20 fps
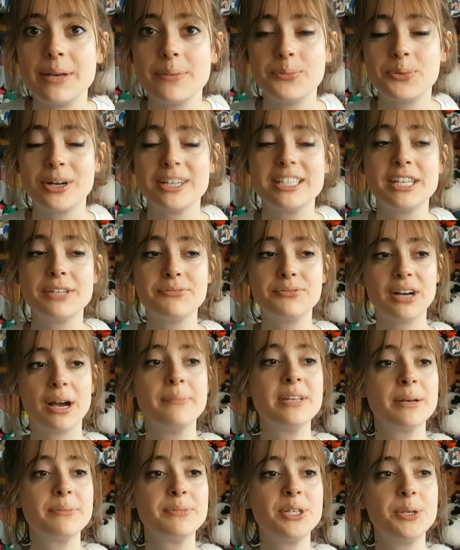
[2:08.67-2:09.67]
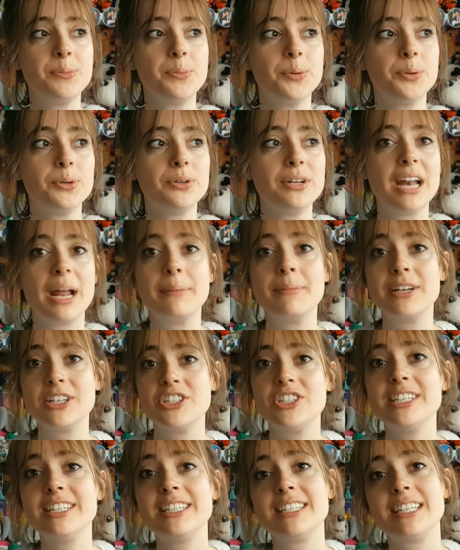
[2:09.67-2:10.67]
pour essayer de vous ramener un petit peu de la
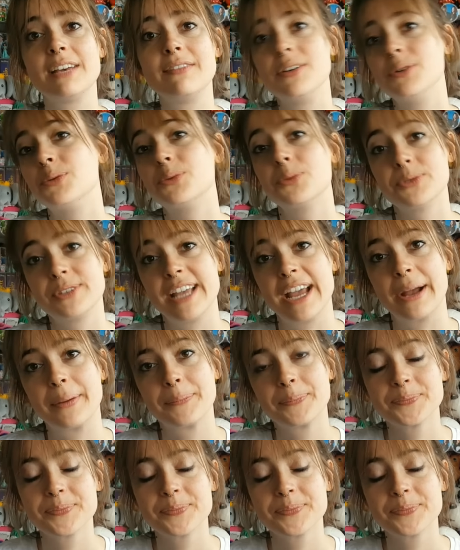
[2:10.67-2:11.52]
magie qu'il y avait au concert.